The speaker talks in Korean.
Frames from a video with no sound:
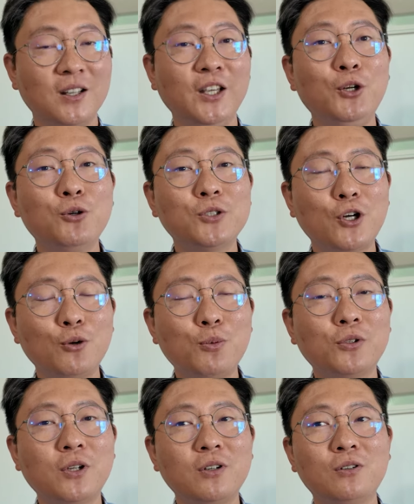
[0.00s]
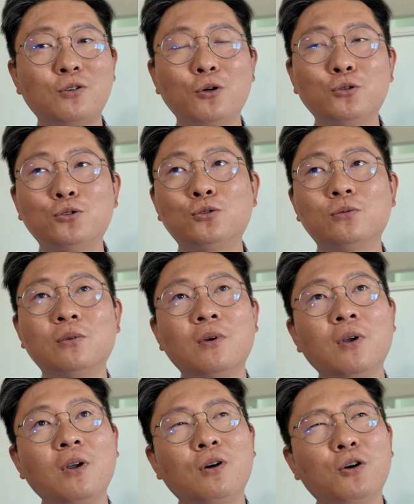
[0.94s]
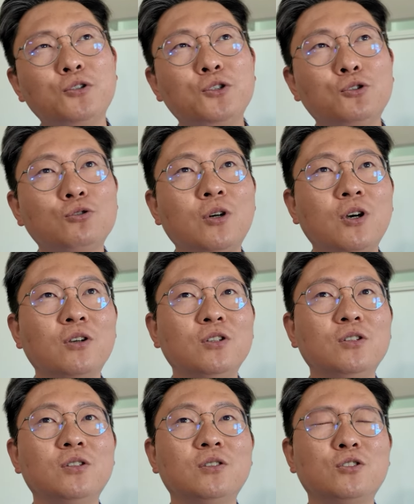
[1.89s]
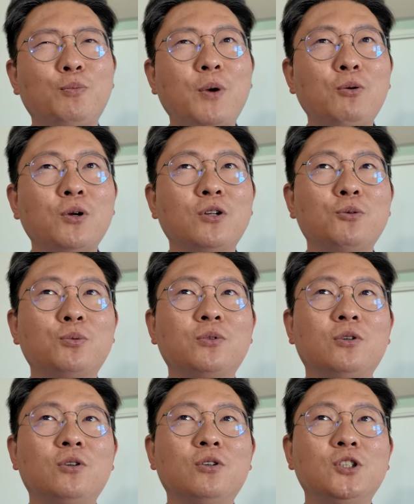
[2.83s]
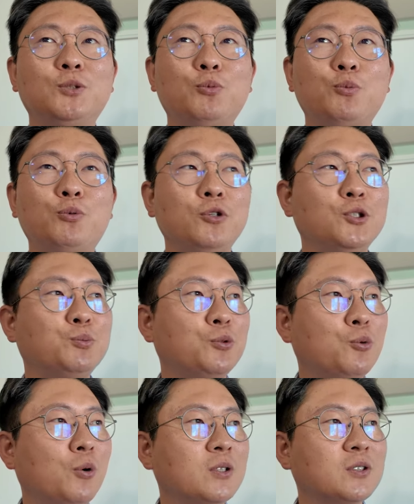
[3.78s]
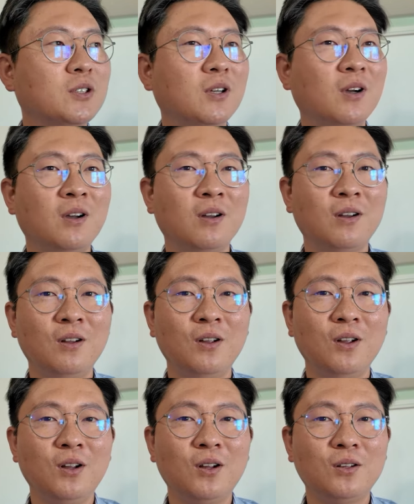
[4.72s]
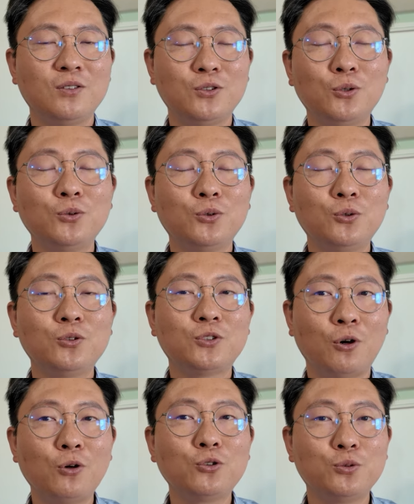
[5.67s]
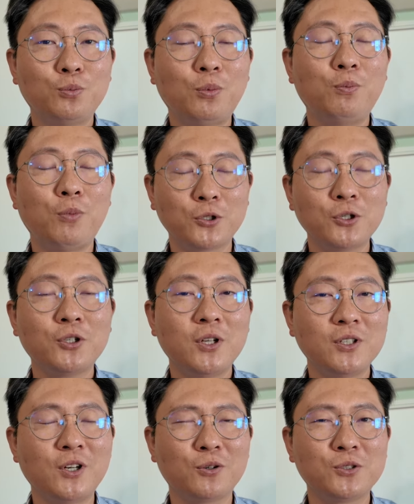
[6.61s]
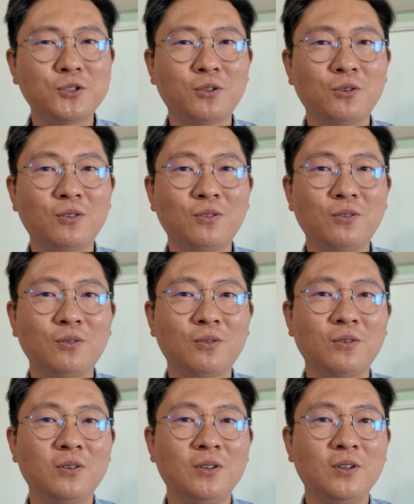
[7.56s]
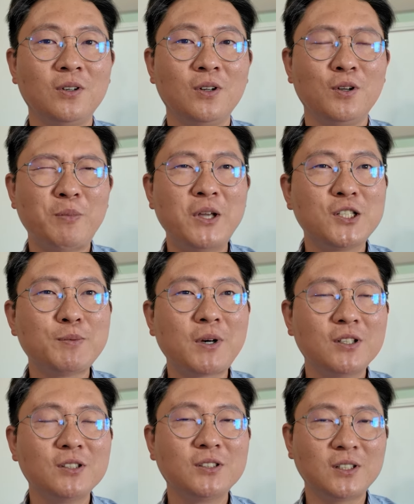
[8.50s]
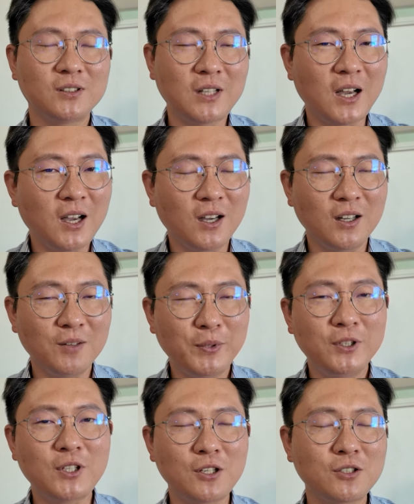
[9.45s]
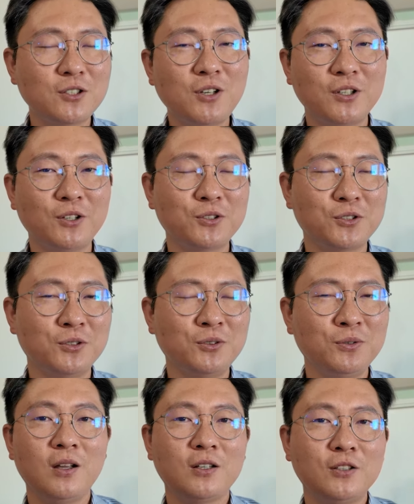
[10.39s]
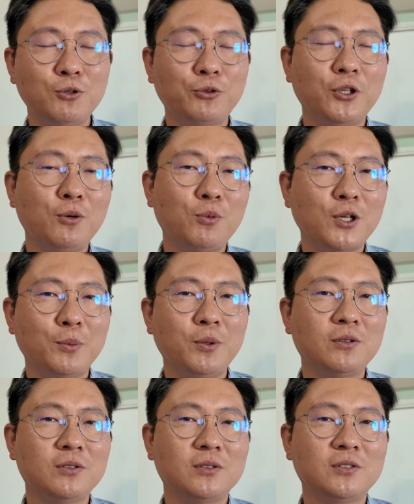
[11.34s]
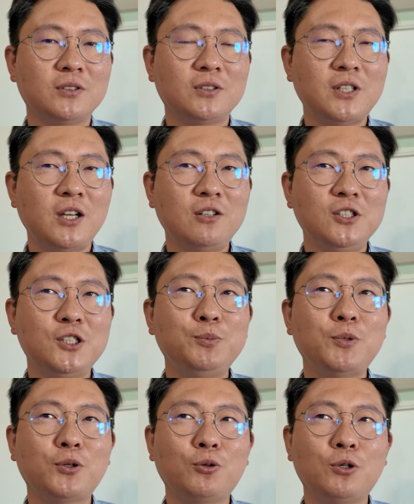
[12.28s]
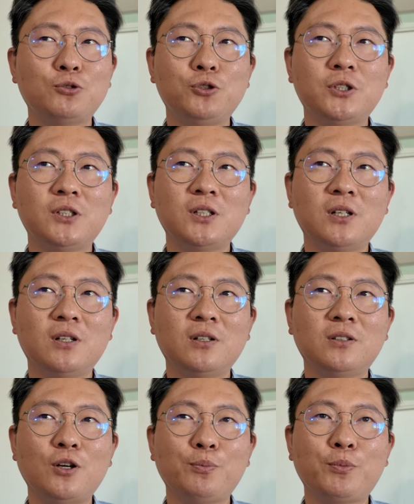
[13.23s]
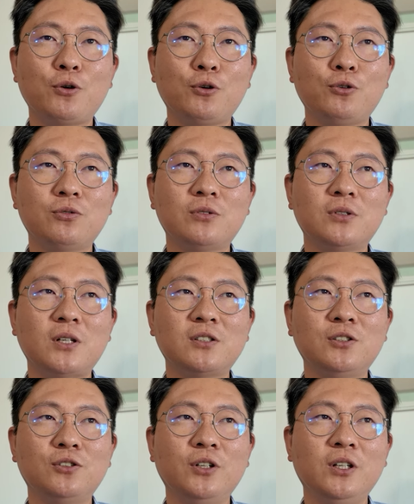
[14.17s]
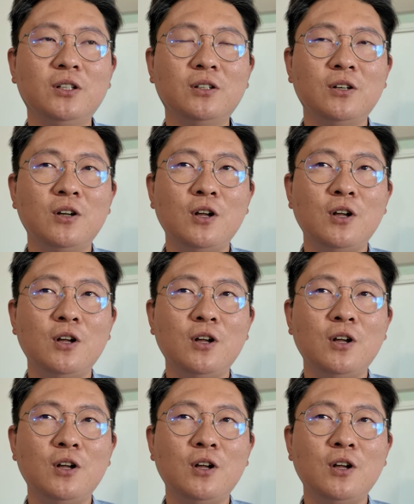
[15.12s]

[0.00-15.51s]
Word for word: 이런 상황을 볼 때는 거의 지수가 저 팔고 나서부터 15% 20% 올랐으니까 그 정도는 적어도 버셔야 되잖아요. 그렇죠? 벤치마크는 다 비트하셨을 거 아니에요. 그렇죠? 근데 웃긴 건 뭐냐면 최근 20년 동안 주식시장 연평균 상승률이